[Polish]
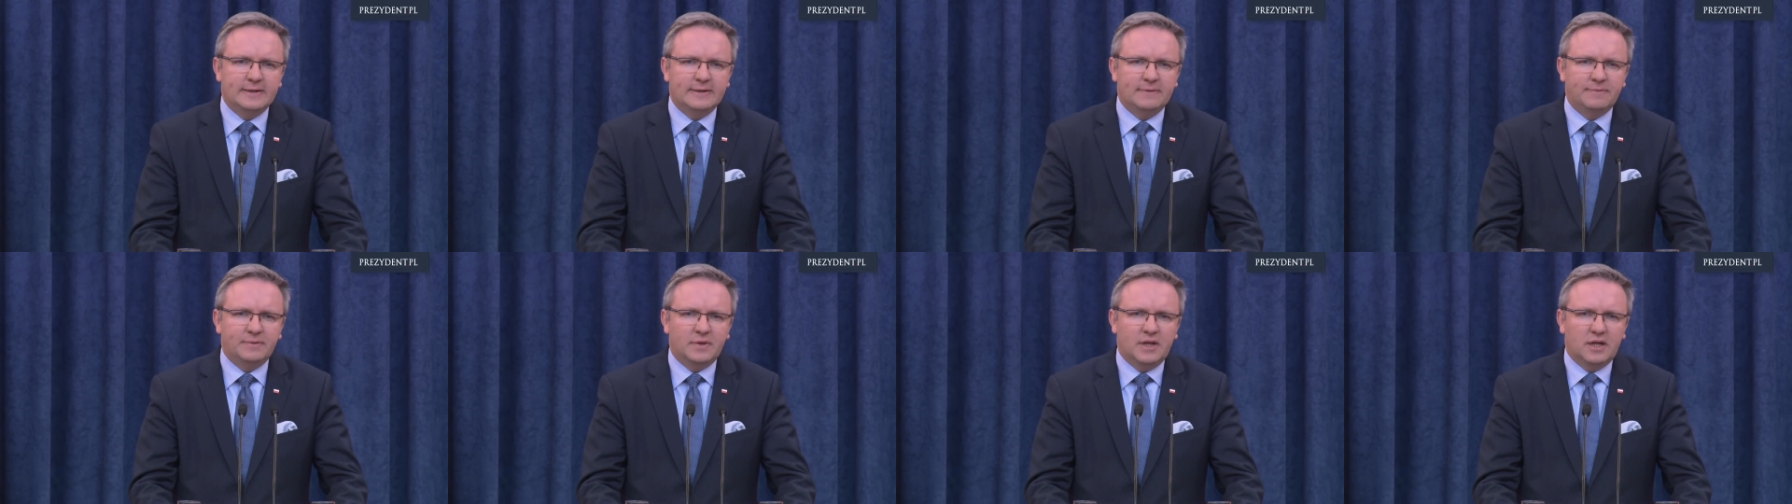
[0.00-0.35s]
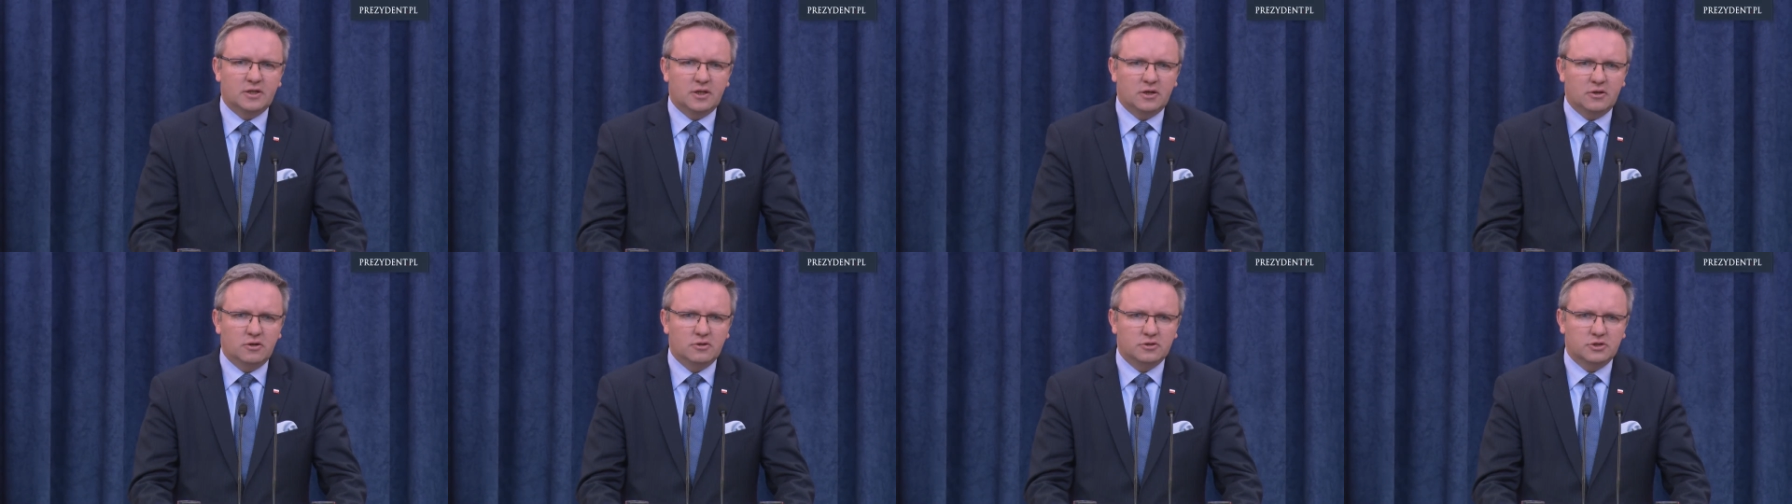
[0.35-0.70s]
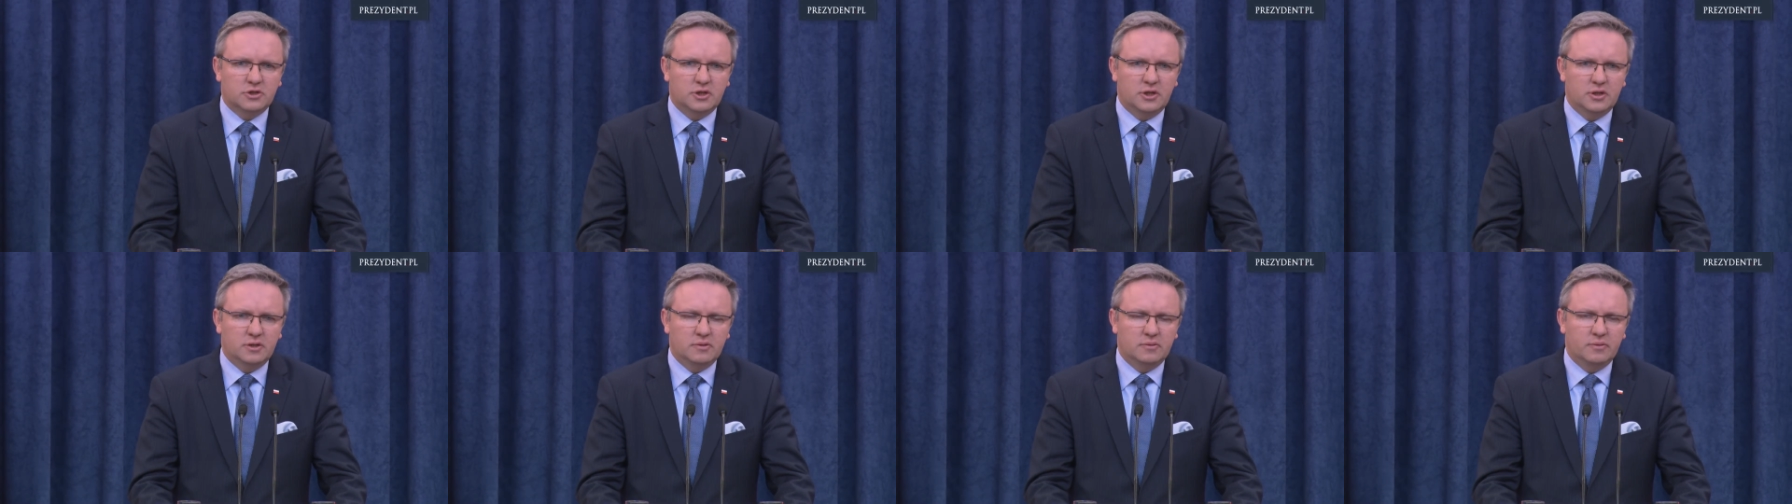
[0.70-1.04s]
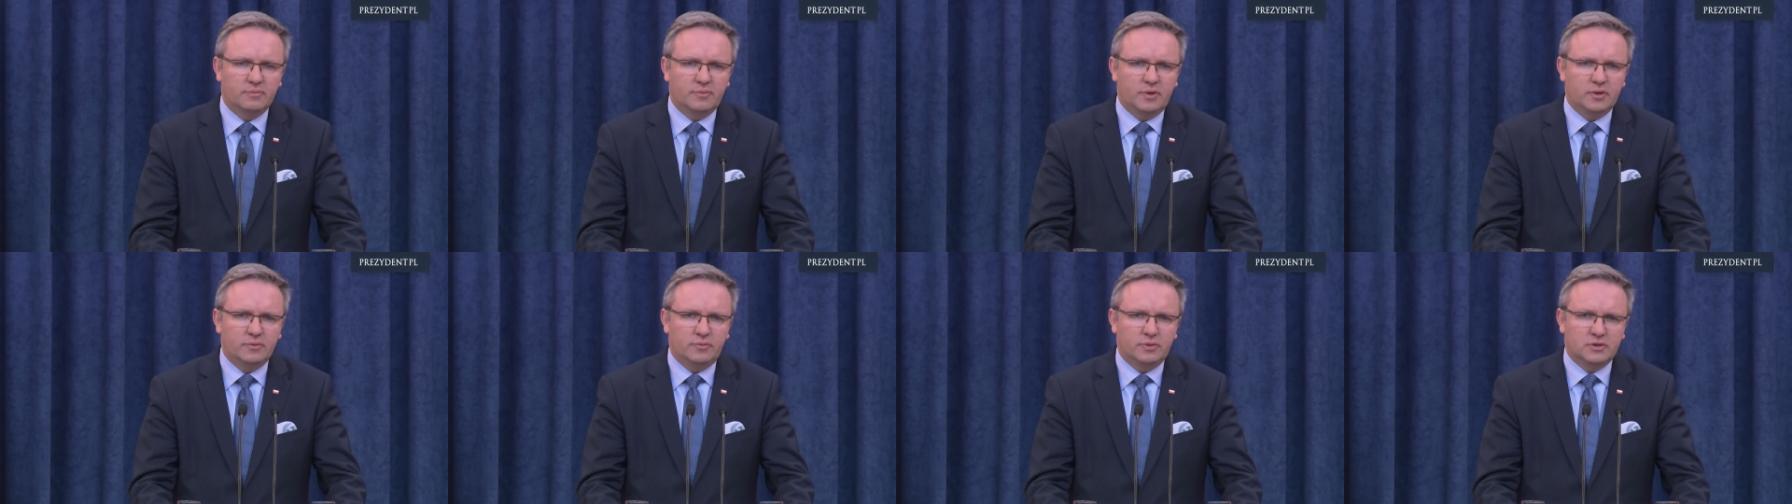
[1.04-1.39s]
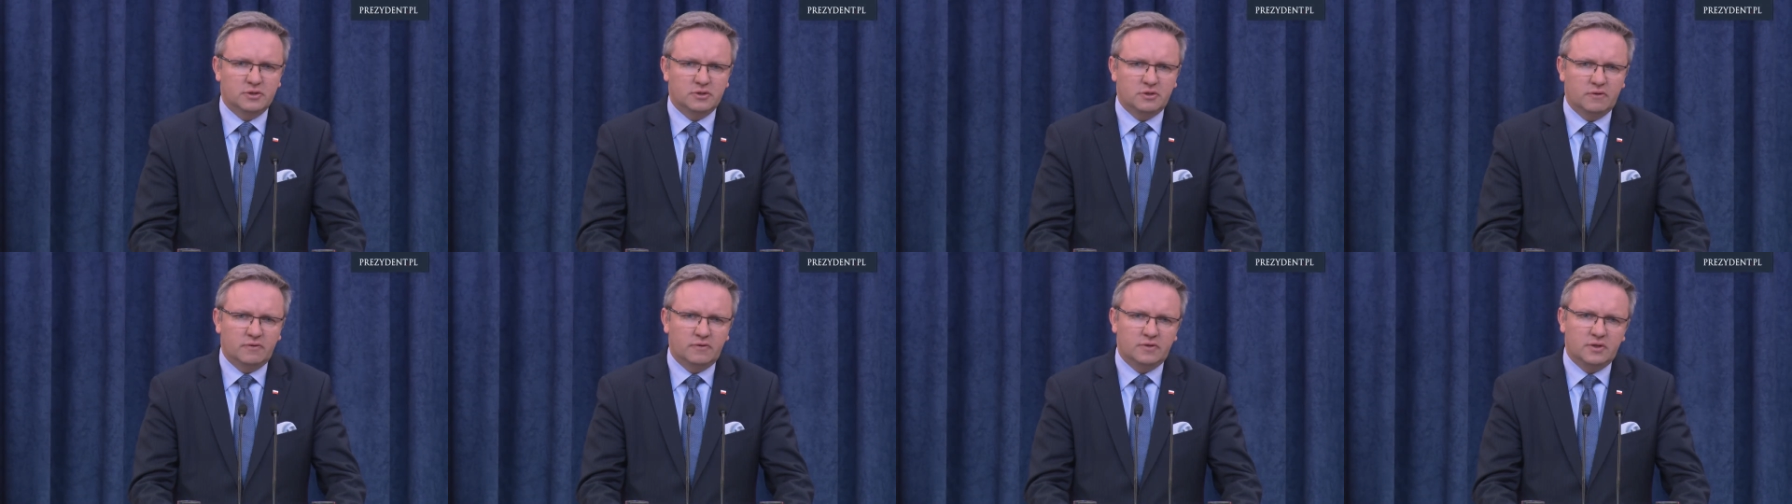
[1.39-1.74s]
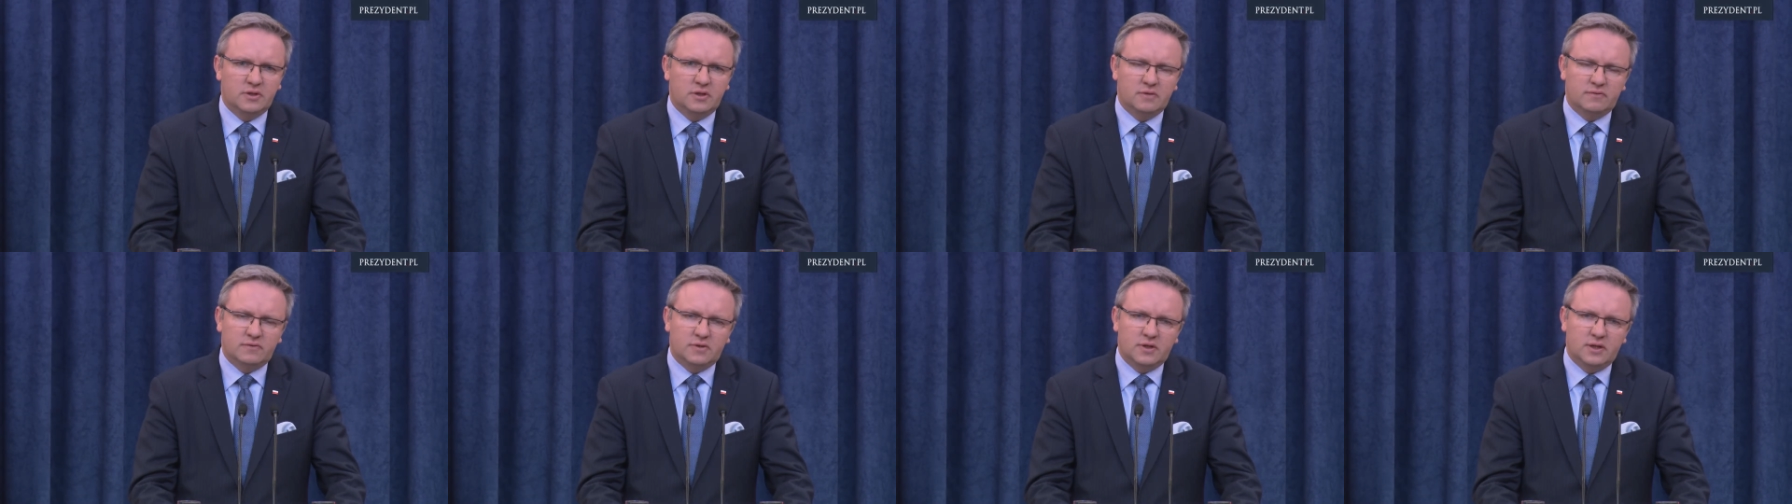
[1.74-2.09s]
dlatego że panu prezydentowi
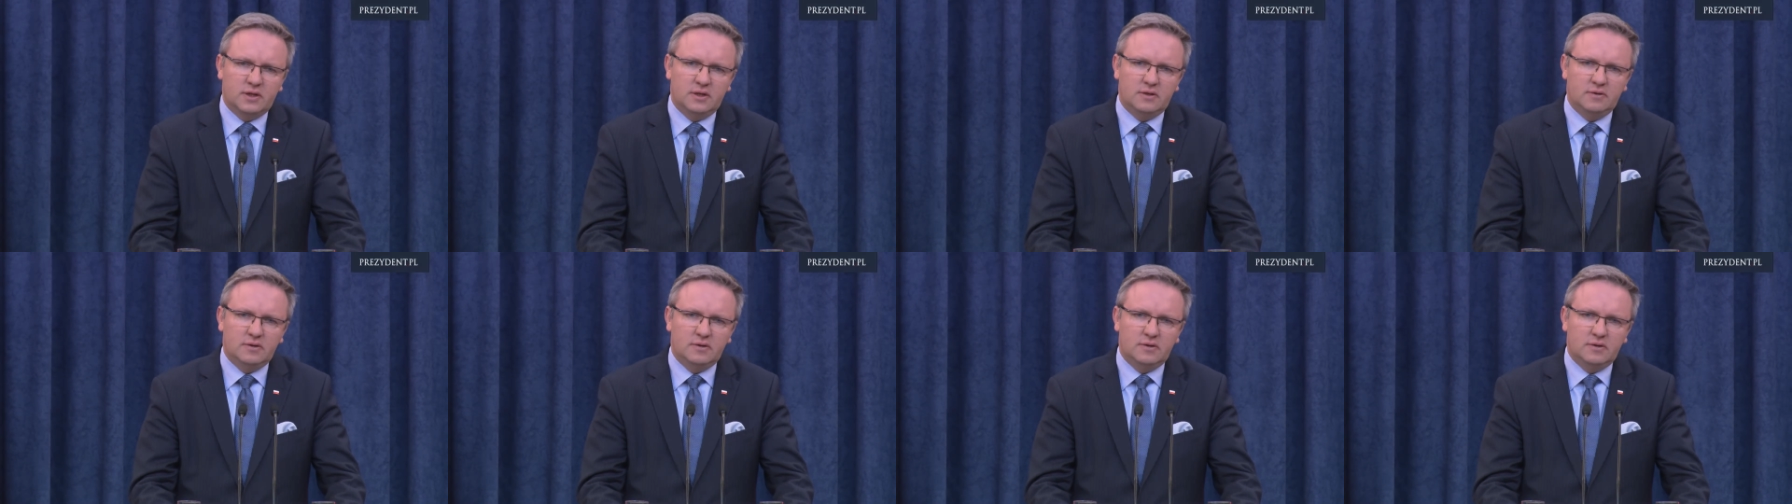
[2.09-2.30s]
w tej,